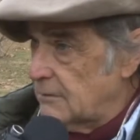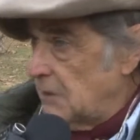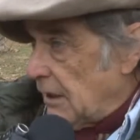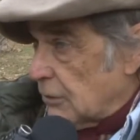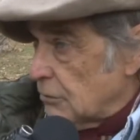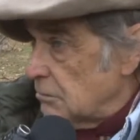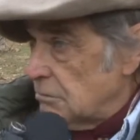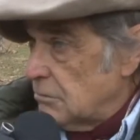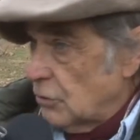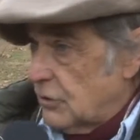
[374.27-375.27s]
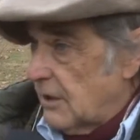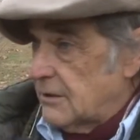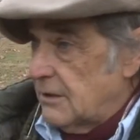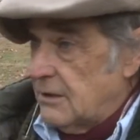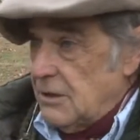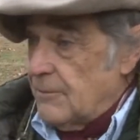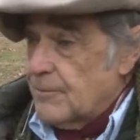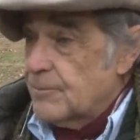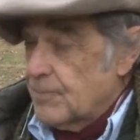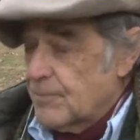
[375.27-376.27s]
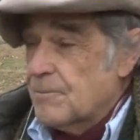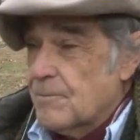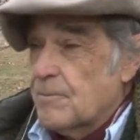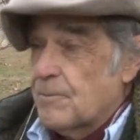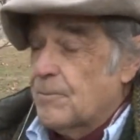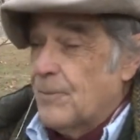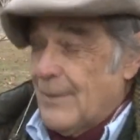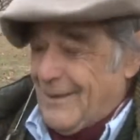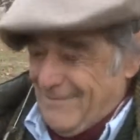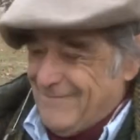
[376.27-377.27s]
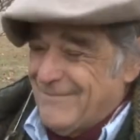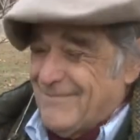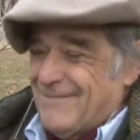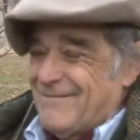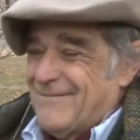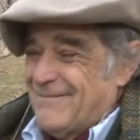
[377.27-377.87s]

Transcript: Listo, no se hace. En el entorno ese precoz que estamos hablando,